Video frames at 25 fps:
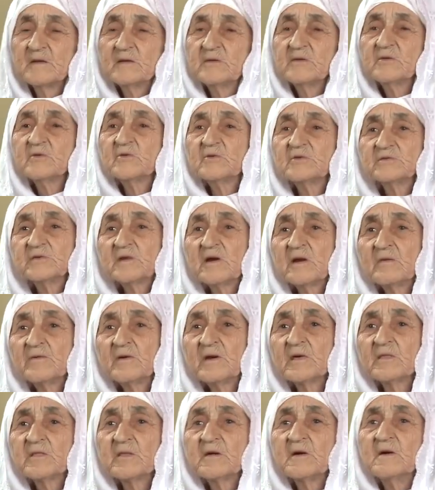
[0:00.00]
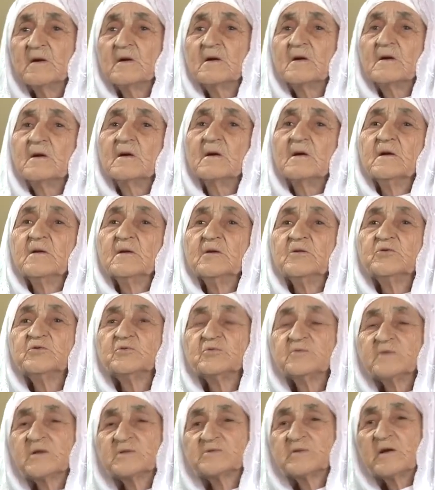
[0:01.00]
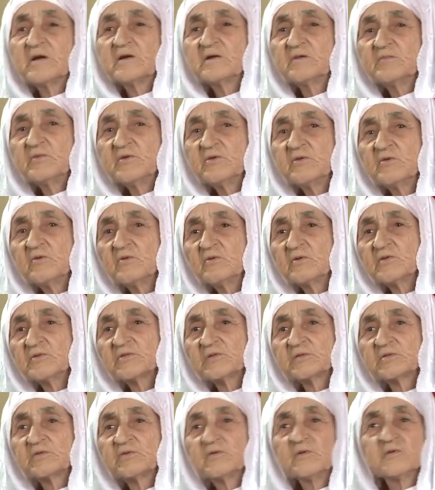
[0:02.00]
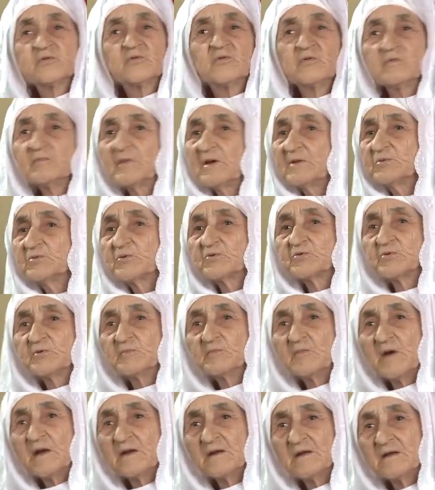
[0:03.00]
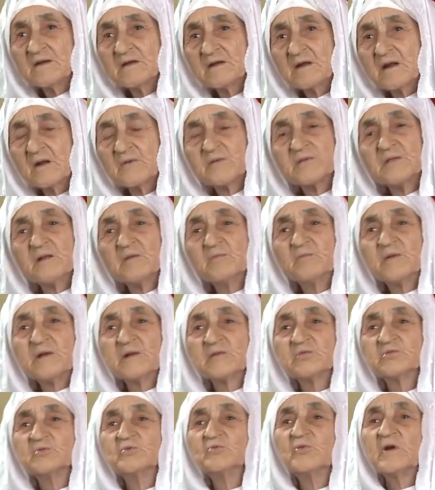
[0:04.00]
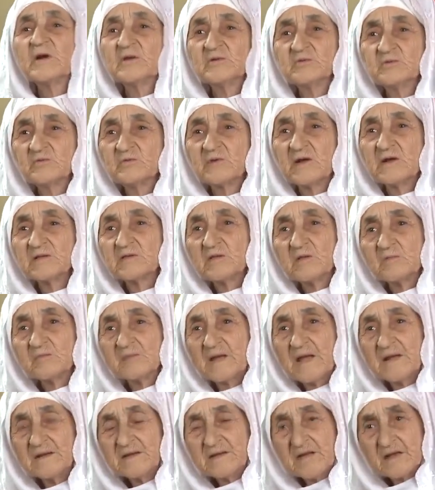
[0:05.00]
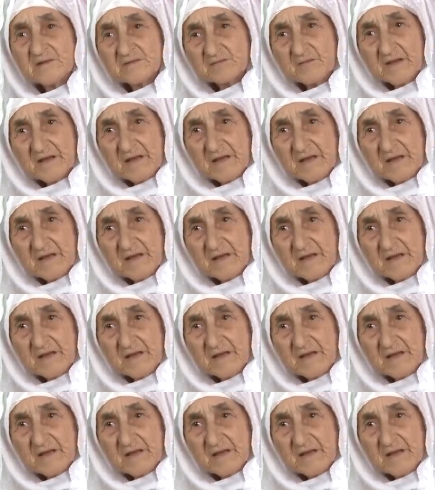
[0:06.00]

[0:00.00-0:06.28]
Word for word: يقعد يحفظ يجوا الناس عاقبين يقولوا هذا الطفل يقول ما عندوش مالي الا راه في البرد وحده كانت الامكانيات